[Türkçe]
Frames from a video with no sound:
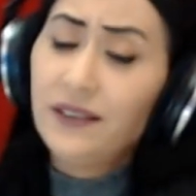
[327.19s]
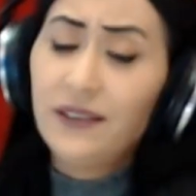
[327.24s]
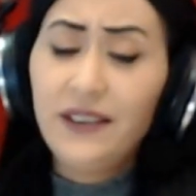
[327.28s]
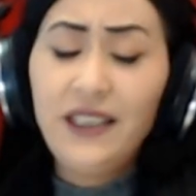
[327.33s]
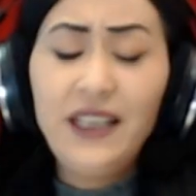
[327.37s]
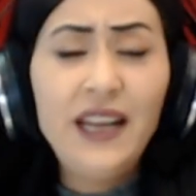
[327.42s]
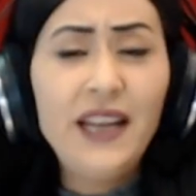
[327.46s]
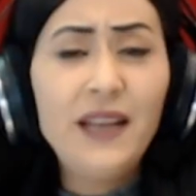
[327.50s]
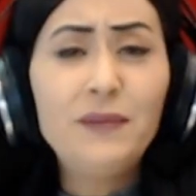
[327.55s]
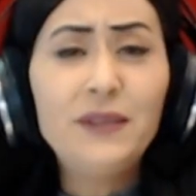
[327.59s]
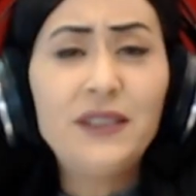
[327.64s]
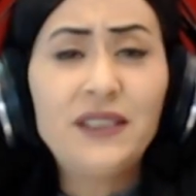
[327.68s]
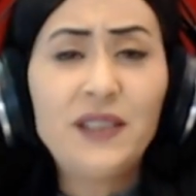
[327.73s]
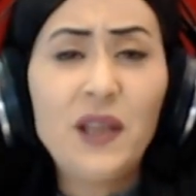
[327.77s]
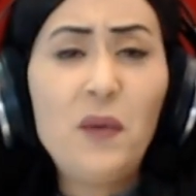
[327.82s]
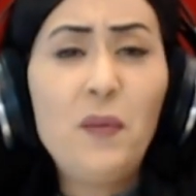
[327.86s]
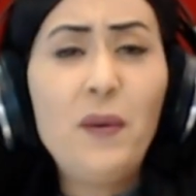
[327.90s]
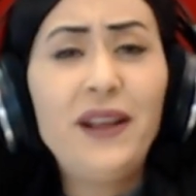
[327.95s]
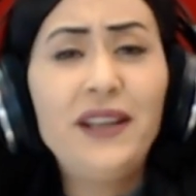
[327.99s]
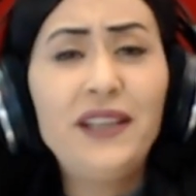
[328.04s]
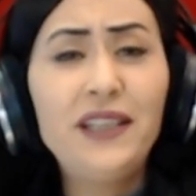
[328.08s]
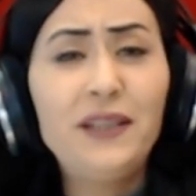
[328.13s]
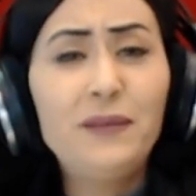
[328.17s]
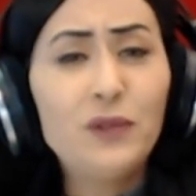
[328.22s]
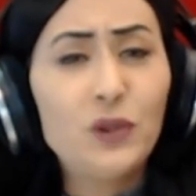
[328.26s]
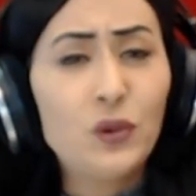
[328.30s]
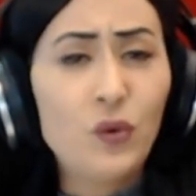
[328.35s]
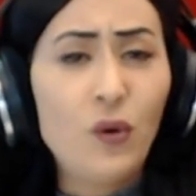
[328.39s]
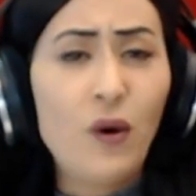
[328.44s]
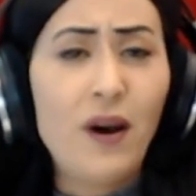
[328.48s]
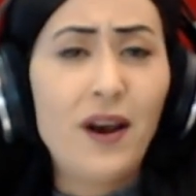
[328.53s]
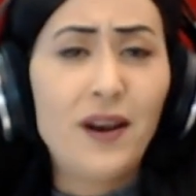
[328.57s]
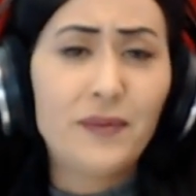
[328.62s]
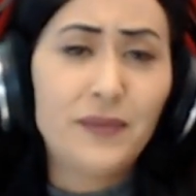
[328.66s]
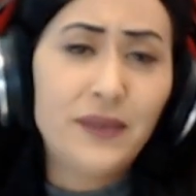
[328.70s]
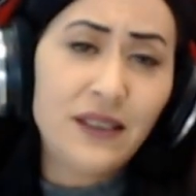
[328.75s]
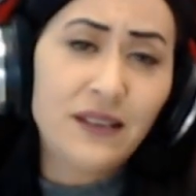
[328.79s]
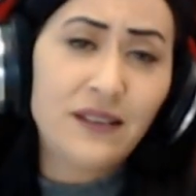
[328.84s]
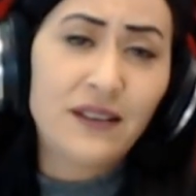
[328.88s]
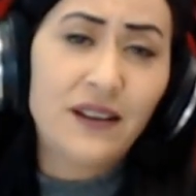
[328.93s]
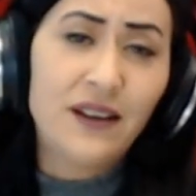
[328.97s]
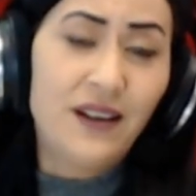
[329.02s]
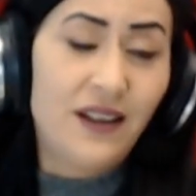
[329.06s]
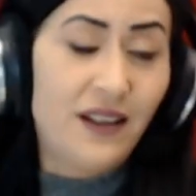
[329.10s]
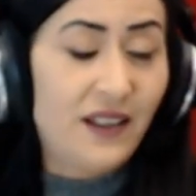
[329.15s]
Dileğimiz, temennimiz,
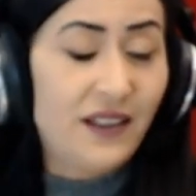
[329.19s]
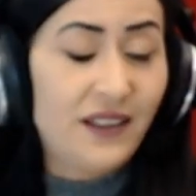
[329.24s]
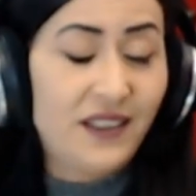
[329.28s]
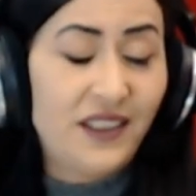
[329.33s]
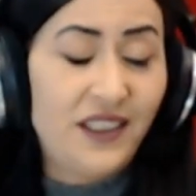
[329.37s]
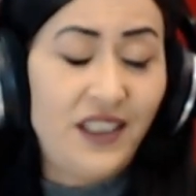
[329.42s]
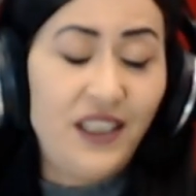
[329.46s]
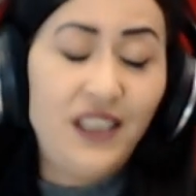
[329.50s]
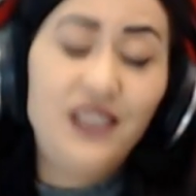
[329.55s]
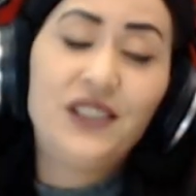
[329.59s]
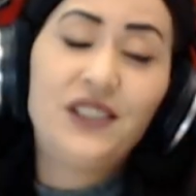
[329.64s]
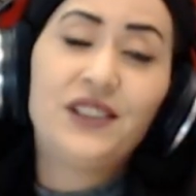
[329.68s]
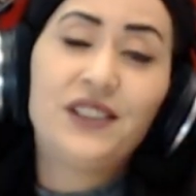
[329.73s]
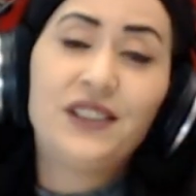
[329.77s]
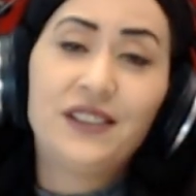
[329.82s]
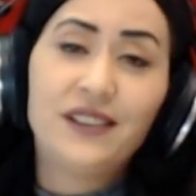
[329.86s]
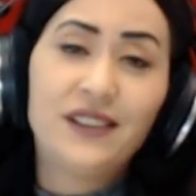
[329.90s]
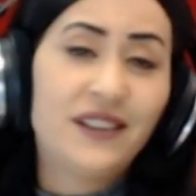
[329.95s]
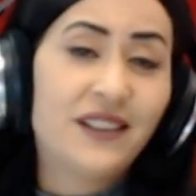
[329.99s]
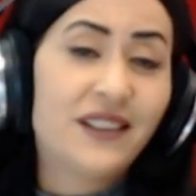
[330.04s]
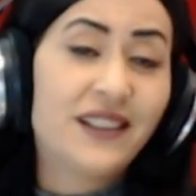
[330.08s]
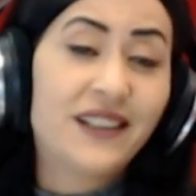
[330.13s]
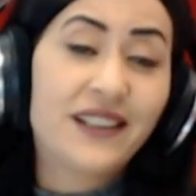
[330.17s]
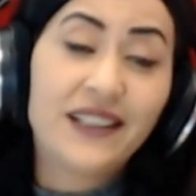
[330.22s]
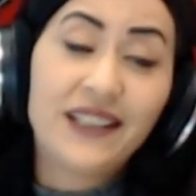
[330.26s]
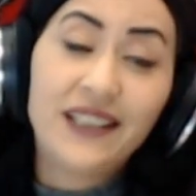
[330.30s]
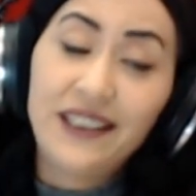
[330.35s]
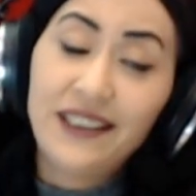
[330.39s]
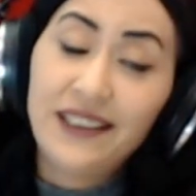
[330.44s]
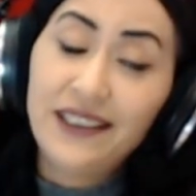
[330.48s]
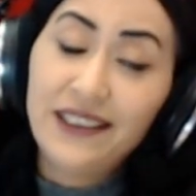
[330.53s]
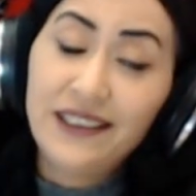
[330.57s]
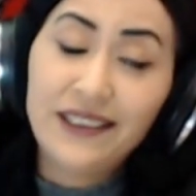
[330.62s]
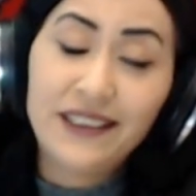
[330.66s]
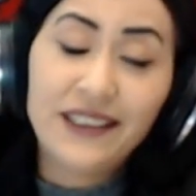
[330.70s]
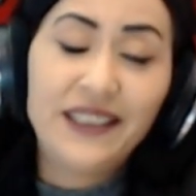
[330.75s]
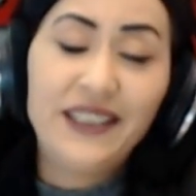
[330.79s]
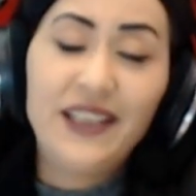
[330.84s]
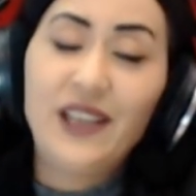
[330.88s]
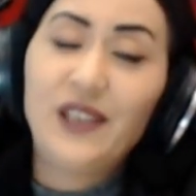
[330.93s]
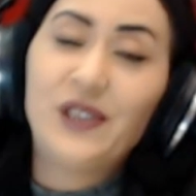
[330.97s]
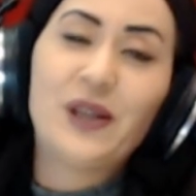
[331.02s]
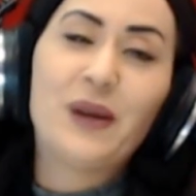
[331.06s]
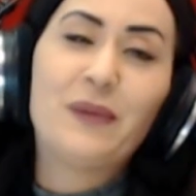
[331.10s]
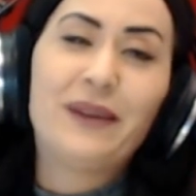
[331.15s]
duamız hiç kırgınlık
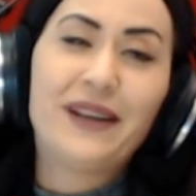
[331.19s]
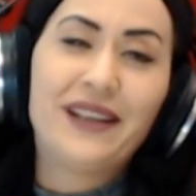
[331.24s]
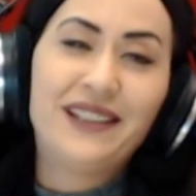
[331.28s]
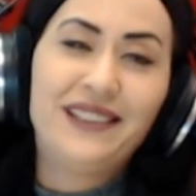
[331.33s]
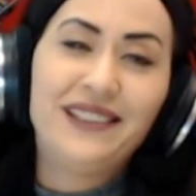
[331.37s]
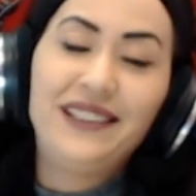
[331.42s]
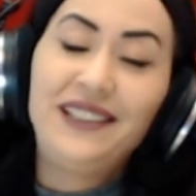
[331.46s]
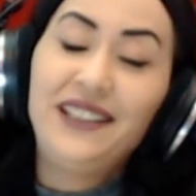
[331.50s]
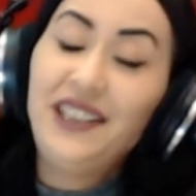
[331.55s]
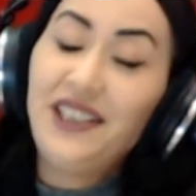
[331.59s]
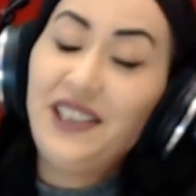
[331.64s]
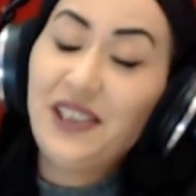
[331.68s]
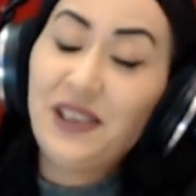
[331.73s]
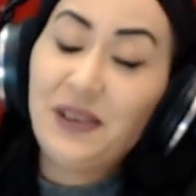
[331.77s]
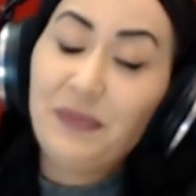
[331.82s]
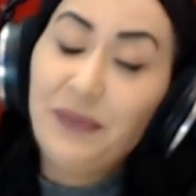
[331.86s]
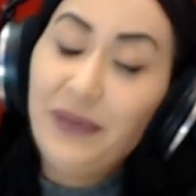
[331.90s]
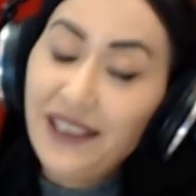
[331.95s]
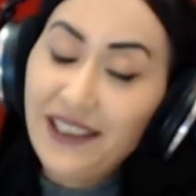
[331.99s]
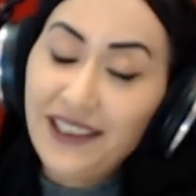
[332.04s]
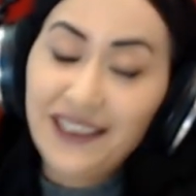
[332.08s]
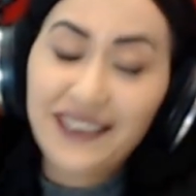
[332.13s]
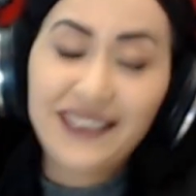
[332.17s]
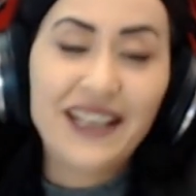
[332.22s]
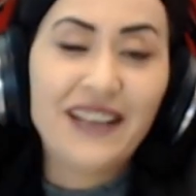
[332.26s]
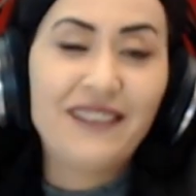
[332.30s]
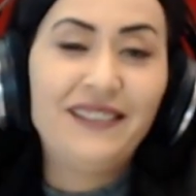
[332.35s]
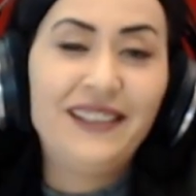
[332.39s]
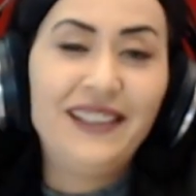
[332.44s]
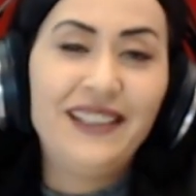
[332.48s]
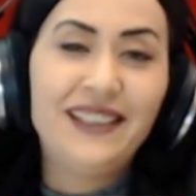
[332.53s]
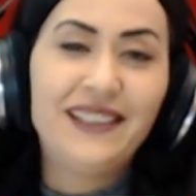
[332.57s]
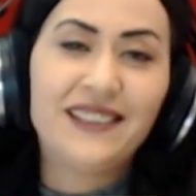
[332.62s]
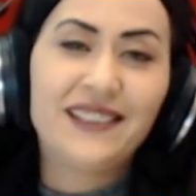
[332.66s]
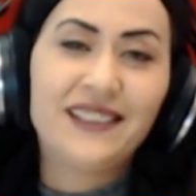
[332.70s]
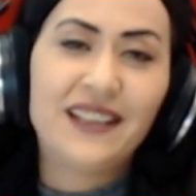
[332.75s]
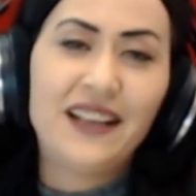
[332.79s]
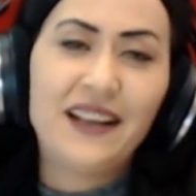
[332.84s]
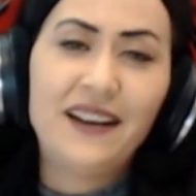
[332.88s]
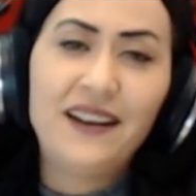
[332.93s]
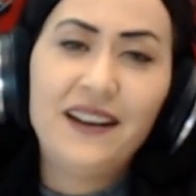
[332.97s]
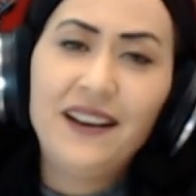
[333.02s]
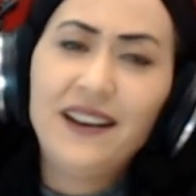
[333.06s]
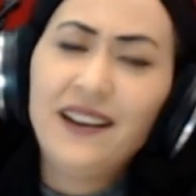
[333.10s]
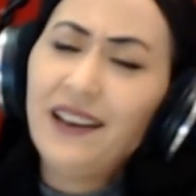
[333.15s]
yaşamayın. Hiçbir sevdiğinize
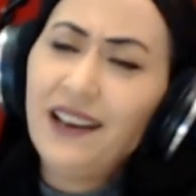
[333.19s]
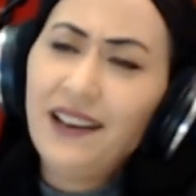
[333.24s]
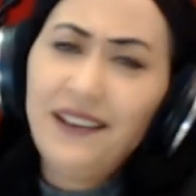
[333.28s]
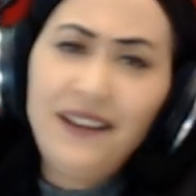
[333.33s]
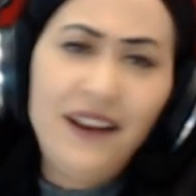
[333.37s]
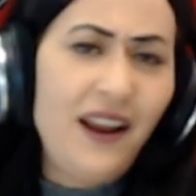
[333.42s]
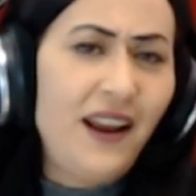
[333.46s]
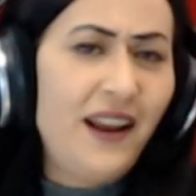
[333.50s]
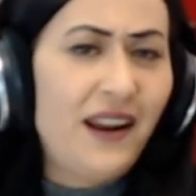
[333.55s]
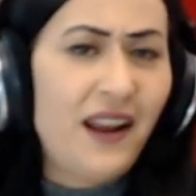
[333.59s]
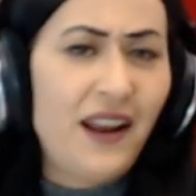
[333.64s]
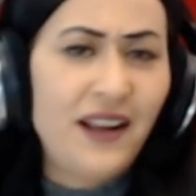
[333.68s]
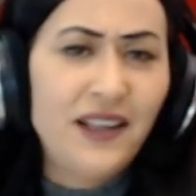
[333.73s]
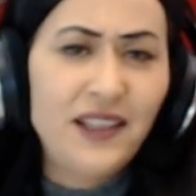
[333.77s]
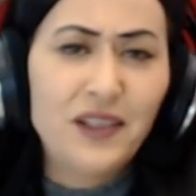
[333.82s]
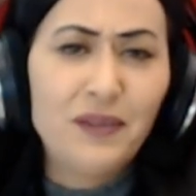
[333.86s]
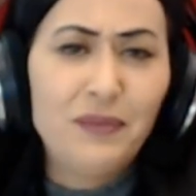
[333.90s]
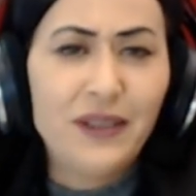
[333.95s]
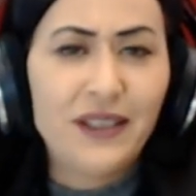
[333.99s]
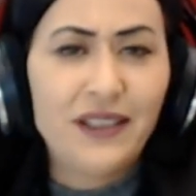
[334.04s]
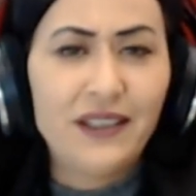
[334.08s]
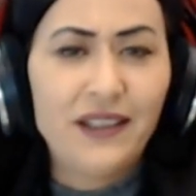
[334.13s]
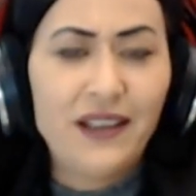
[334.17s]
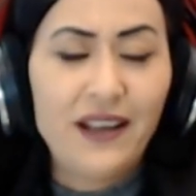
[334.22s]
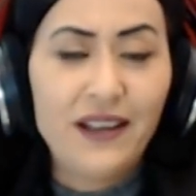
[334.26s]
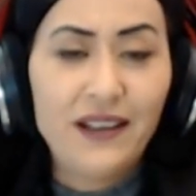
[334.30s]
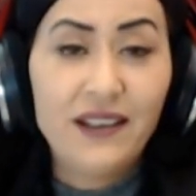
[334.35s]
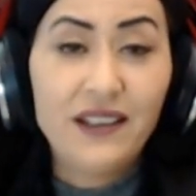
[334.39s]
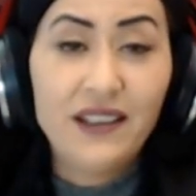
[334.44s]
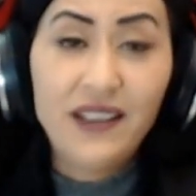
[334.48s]
ya da herhangi birine.